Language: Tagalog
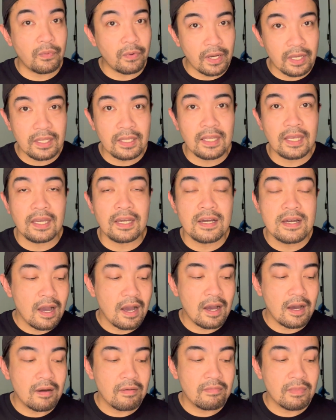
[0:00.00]
pwedeng
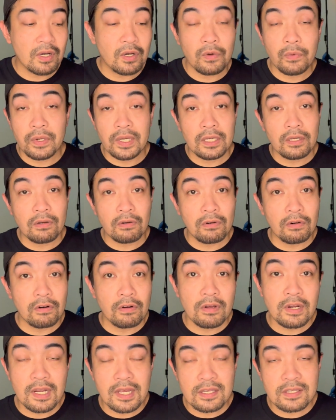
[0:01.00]
uh, mag-uwi ng
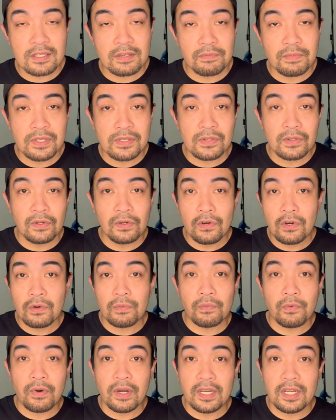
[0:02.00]
corona sa Miss Globe,
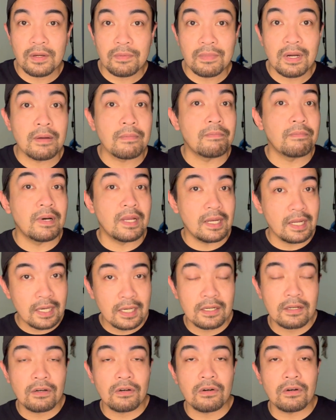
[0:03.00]
pwedeng magbalik
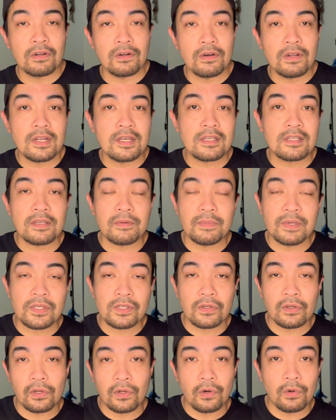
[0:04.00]
ng corona sa Miss
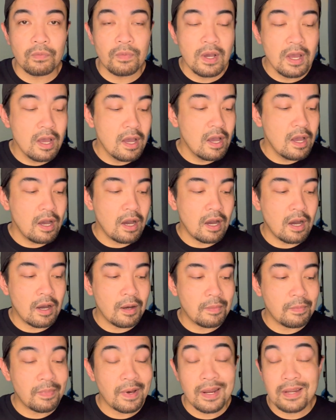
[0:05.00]
Globe
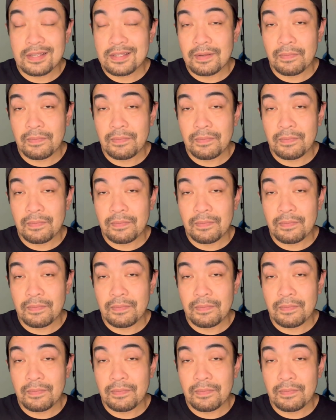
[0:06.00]
um, para sa